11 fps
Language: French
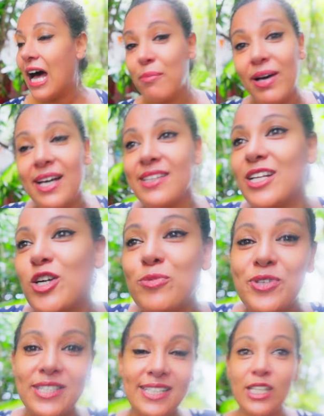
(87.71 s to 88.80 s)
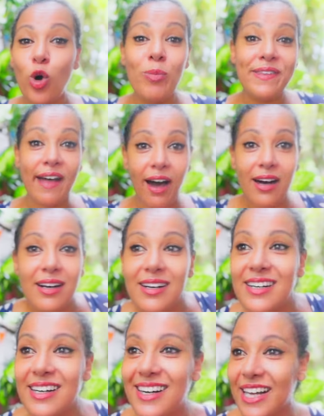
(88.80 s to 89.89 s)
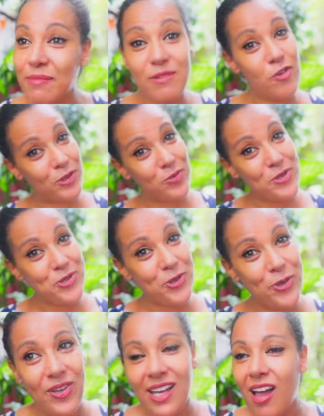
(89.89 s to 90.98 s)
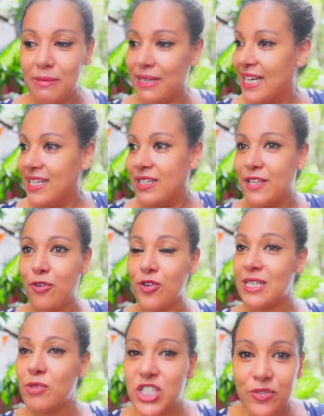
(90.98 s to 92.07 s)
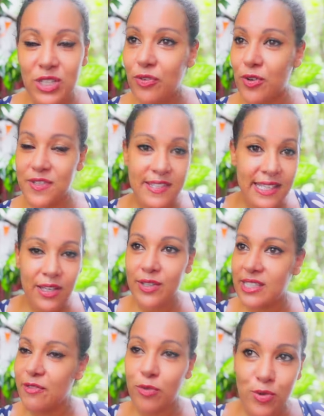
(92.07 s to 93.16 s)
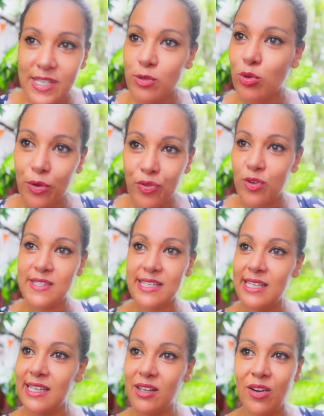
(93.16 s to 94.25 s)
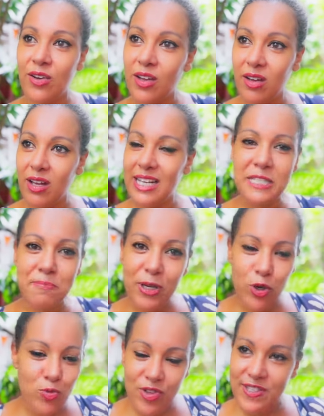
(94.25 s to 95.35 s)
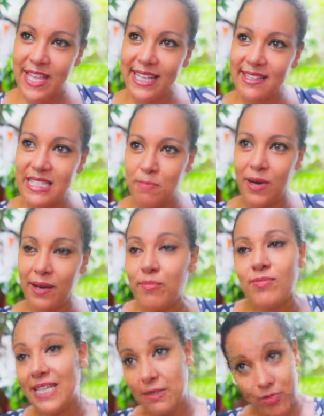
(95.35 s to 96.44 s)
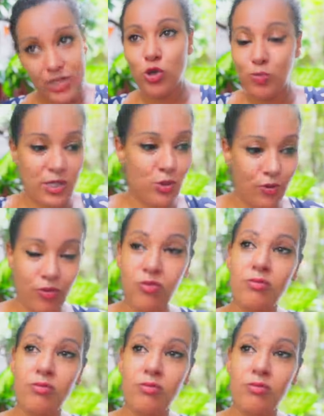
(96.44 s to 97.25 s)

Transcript: ah, bah, dans la communauté, il y a des gros bâtards. Mais il faut pas tomber sur eux. Bah, des Français, moi j'ai vu des Français euh, défoncer d'autres Français. Euh, l'aspect communautaire n'y est pas. Il y a des petits groupes qui se font.